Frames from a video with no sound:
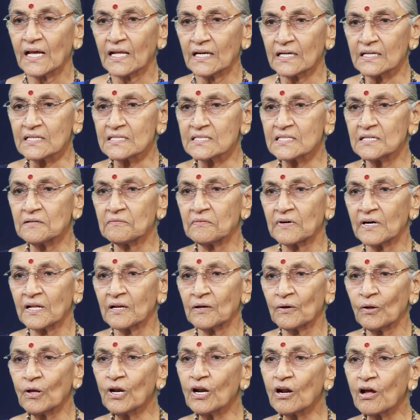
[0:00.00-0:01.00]
కనెక్షన్
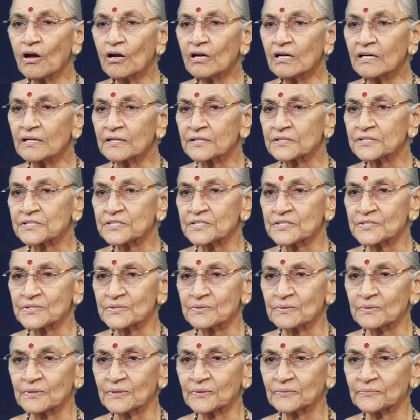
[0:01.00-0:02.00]
ఇవ్వడంలో రాంగ్ కనెక్షన్
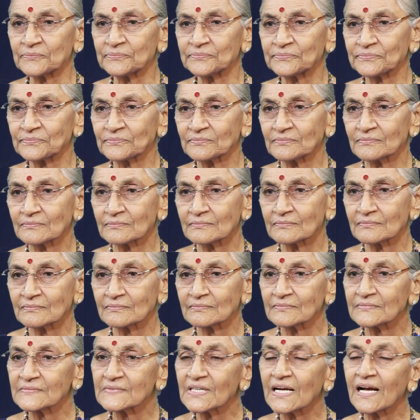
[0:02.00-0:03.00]
ఇస్తున్నాం
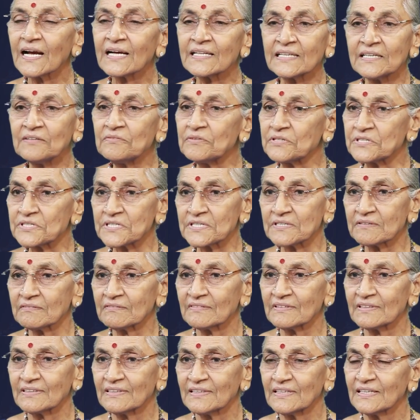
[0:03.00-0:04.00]
అది విషయం
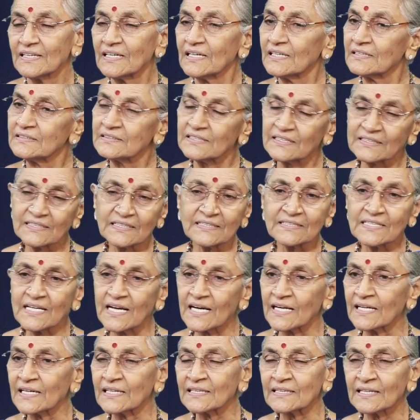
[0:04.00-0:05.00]
చేత
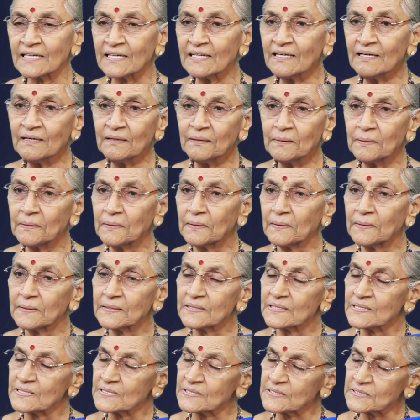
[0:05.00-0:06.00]
జాగ్రత్తగా
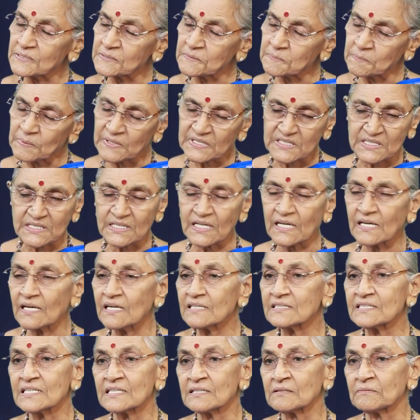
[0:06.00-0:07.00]

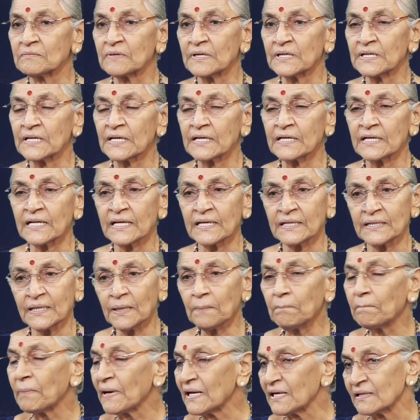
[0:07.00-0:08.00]
స్పష్టంగా
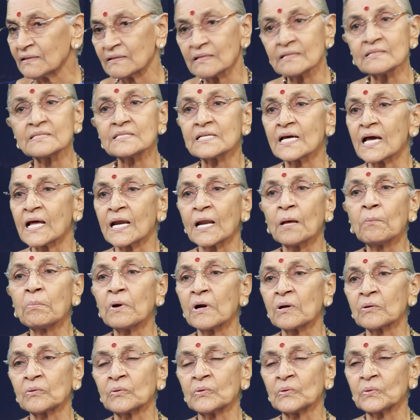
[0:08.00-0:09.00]
చదివేటట్టయితే ఫలితం చాలా
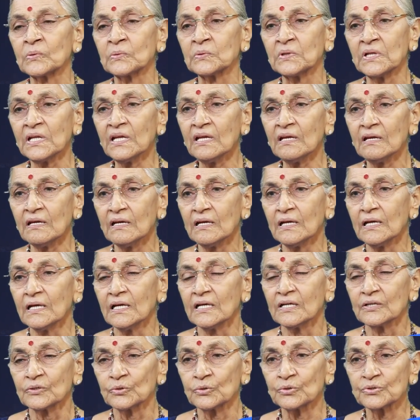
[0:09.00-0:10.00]
బాగుంటుంది
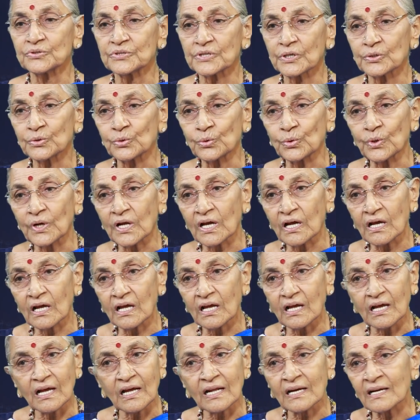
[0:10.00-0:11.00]
దుష్ట
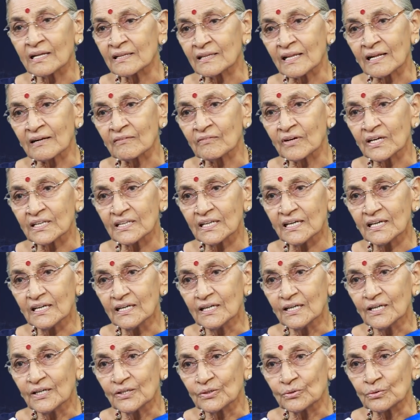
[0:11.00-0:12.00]
దూరాన తర్వాత
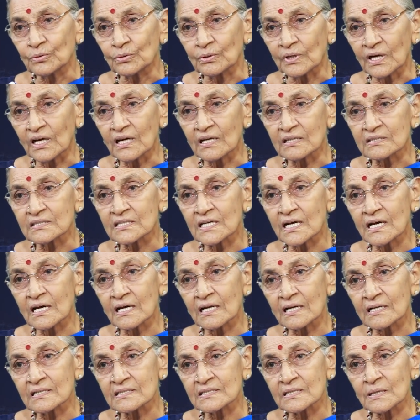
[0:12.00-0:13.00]

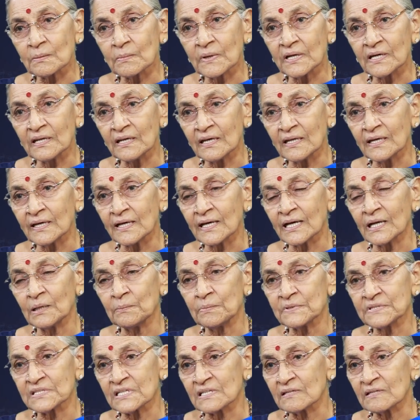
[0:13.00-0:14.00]
దురాచార శమని అని కలిపి